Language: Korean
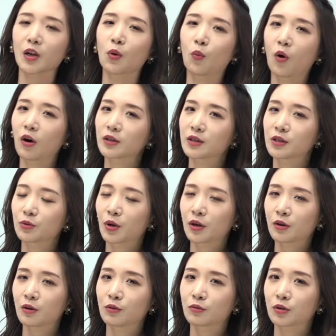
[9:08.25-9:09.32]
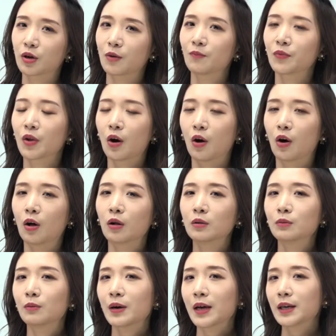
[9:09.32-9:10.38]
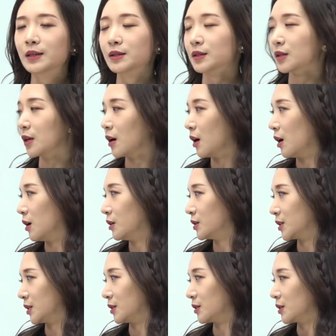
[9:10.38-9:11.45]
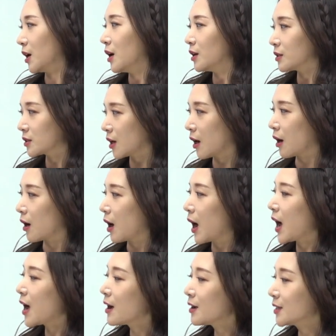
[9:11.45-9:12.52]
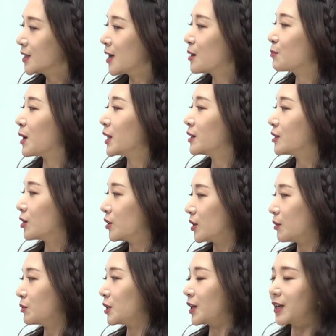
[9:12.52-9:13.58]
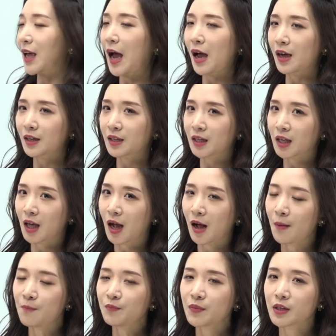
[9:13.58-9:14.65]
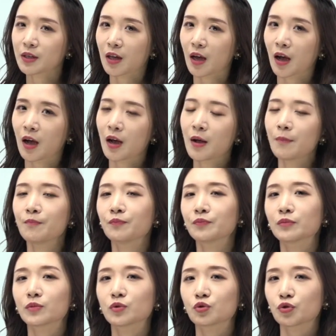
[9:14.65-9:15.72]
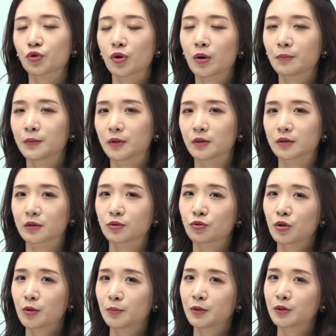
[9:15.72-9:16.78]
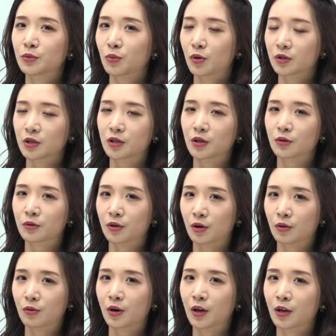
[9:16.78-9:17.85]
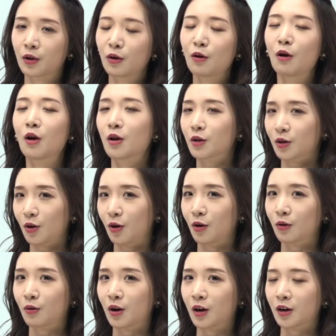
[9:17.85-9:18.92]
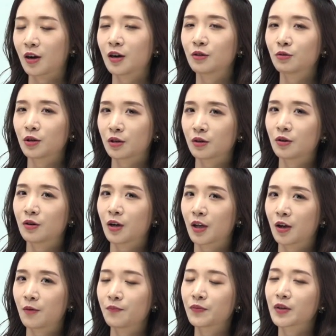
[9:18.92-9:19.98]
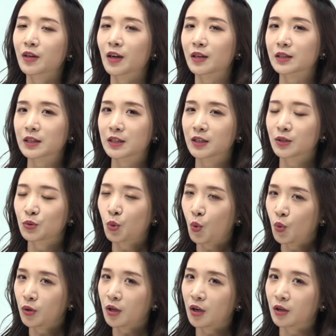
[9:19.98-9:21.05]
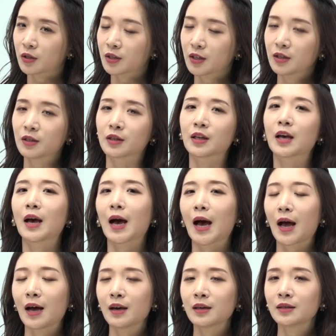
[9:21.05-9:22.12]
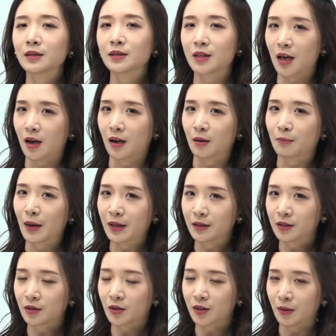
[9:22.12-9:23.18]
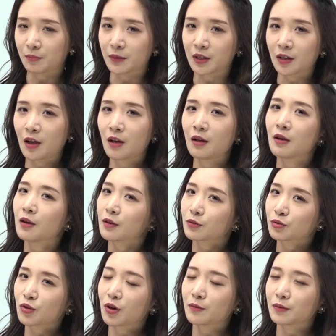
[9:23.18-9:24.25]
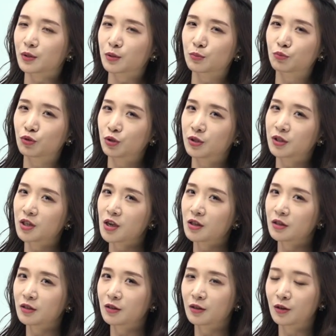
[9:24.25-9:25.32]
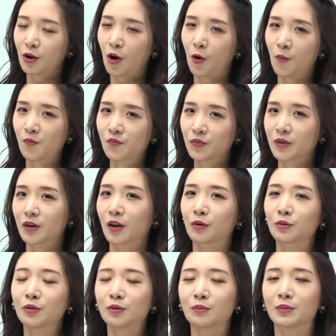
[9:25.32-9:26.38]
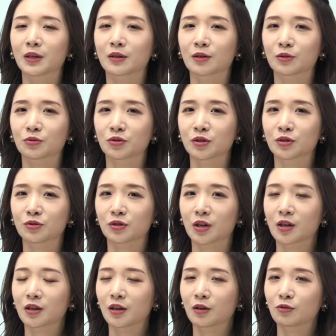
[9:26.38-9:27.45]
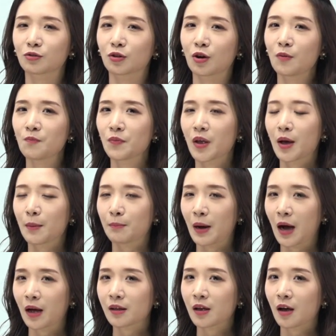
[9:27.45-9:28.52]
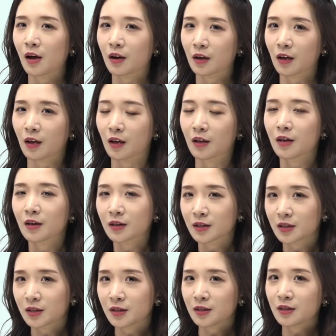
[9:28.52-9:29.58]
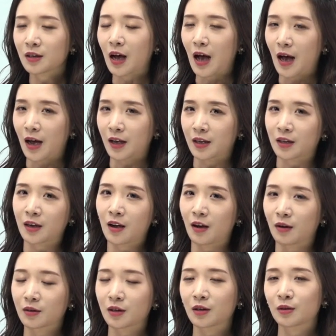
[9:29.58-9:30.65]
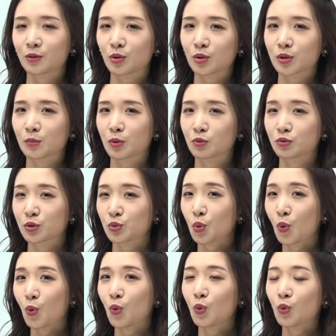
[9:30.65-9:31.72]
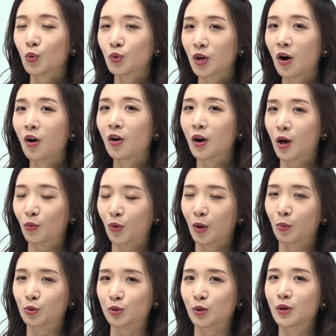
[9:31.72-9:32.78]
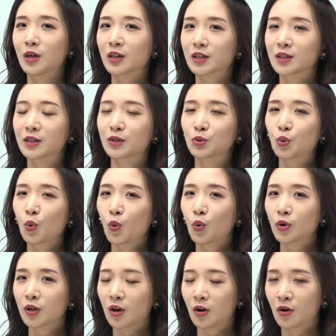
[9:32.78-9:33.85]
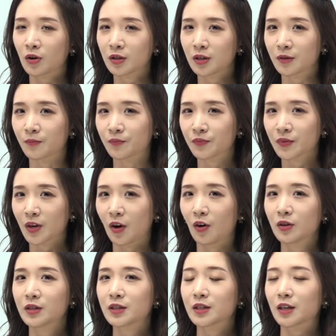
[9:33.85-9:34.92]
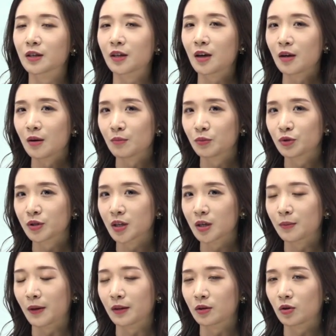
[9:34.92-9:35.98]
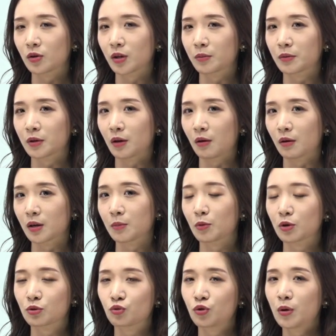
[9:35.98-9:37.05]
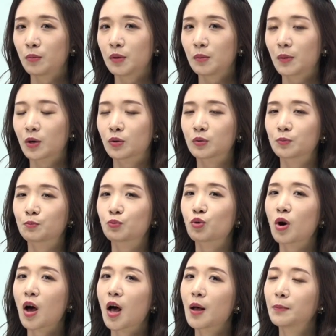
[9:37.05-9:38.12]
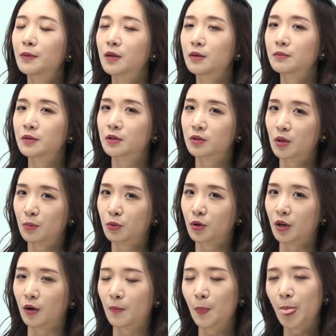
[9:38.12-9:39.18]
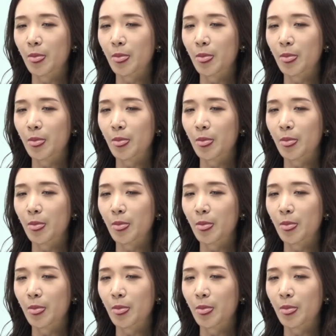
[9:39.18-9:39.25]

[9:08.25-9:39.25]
원인이 될 거고요. always causes. 자, 항상 만들어냅니다. 야기합니다. troubles 원인이에요, 결과예요? 결과가 될 거예요. 그래서 그 소년은 항상 만들어냅니다. troubles, 문제들을요. 라고 만들어주실 수가 있겠고요. 만약에 그 아이가, 예를 들어서 뭐 우리 소녀라고 해보죠. 그 소녀는 언제나 문제를 만들어냅니다. 이번엔 trouble 말고 problems 써볼게요.